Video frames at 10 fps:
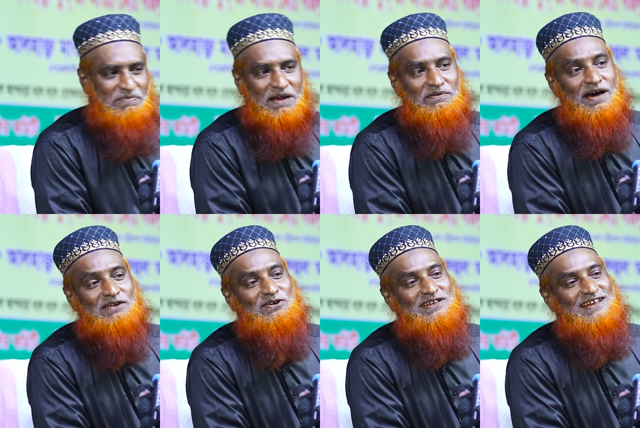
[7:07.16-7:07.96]
বারবার
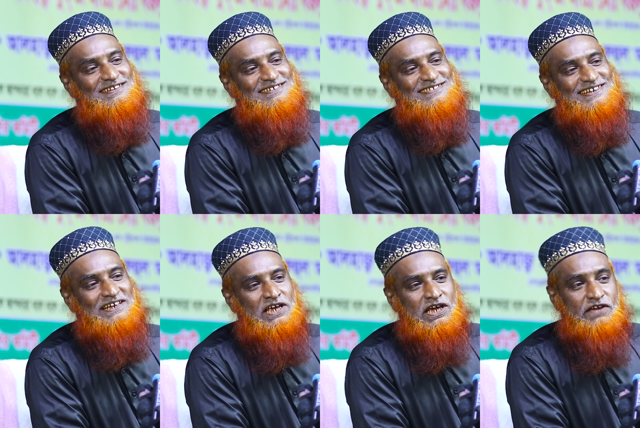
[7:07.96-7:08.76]
ঘড়ি দেখতেছে
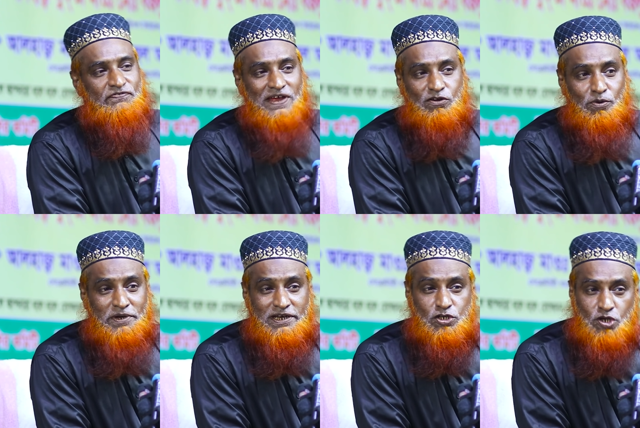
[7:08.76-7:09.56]
ইফতার
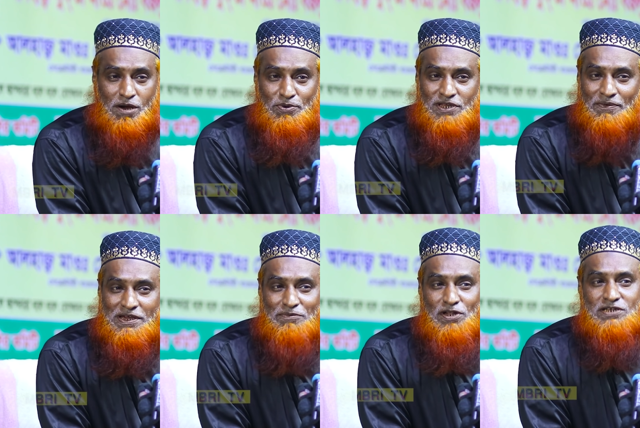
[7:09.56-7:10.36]
কমিটির সভাপতি
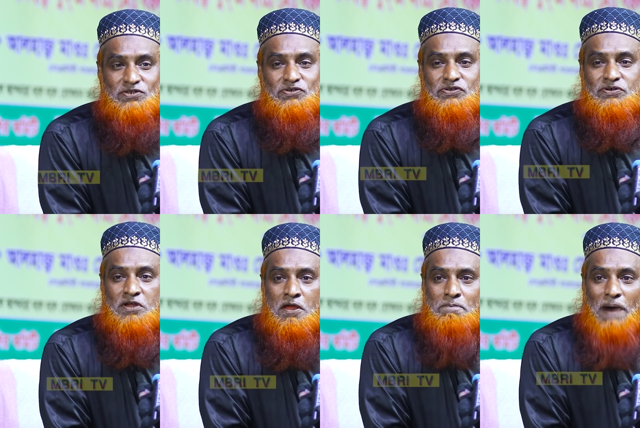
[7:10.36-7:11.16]
আমাকে বলতেছে হুজুর
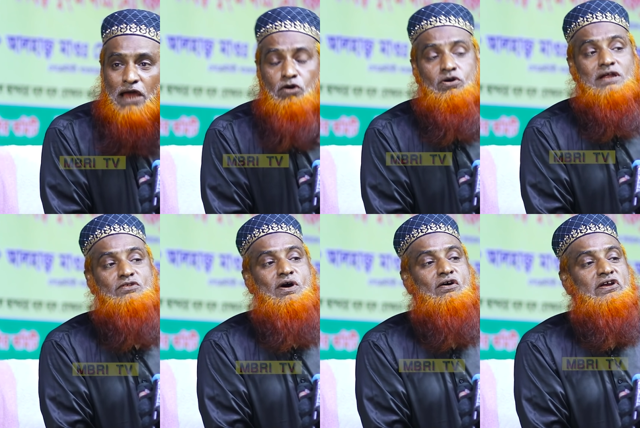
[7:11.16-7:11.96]
ভালো করে
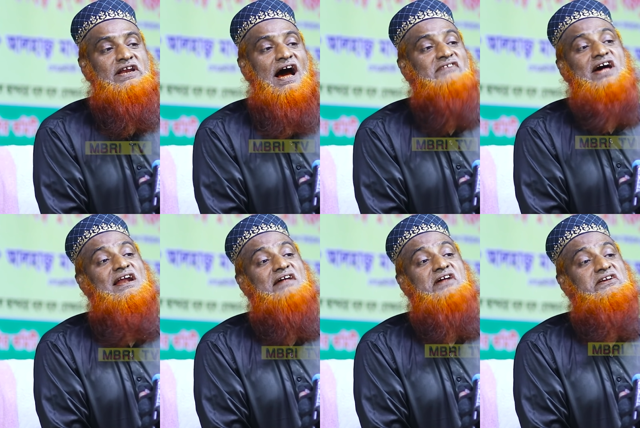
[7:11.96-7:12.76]
দোয়া করেন হাজার
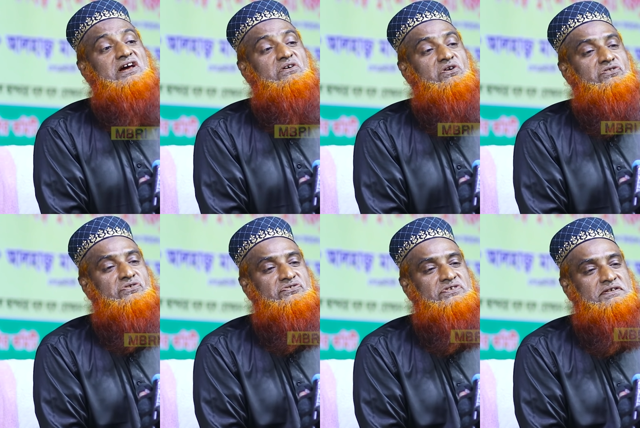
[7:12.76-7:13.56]
হাজার টাকা খরচ
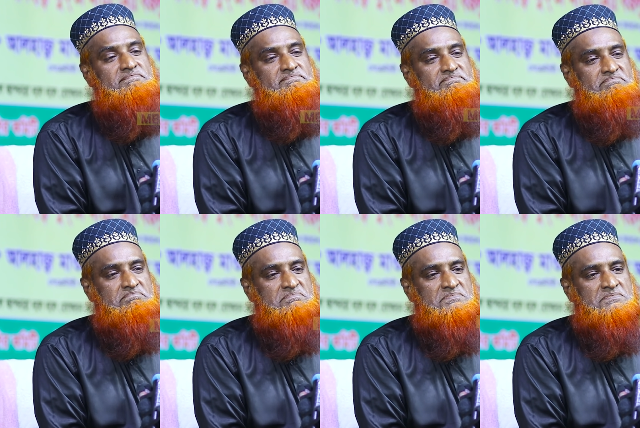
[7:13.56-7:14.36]
করছি
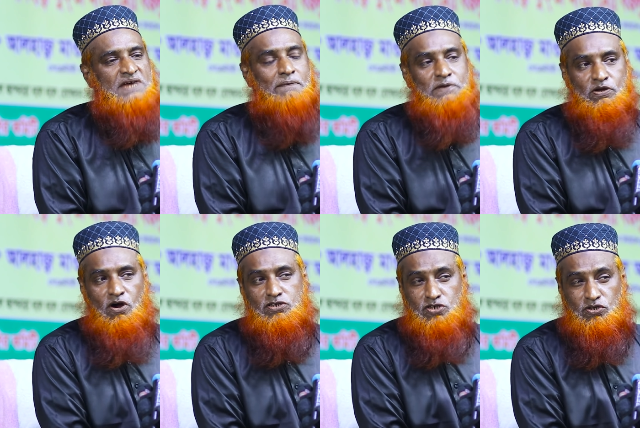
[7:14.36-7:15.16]
আপনি
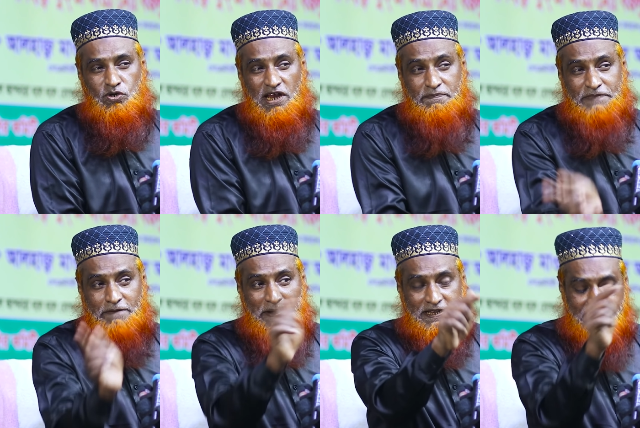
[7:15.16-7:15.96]
কোন যতগুলো
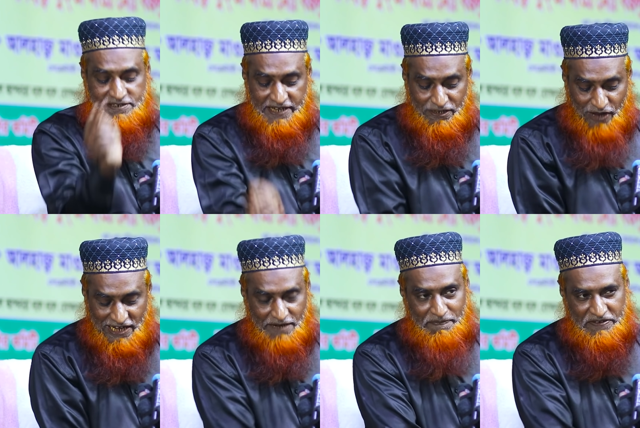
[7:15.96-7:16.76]
ইফতার পার্টিতে গেছেন এত
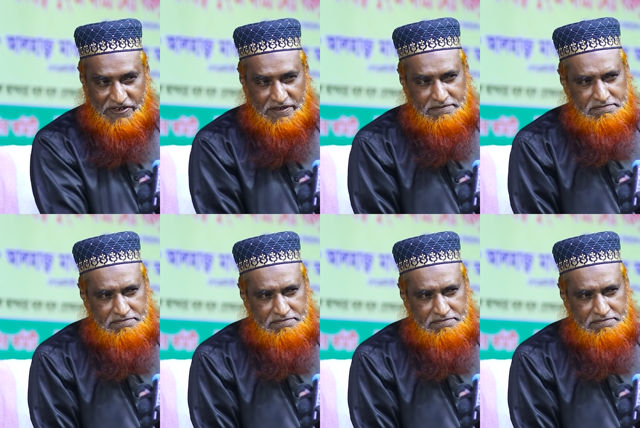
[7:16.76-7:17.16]
আইটেম পাচ্ছেন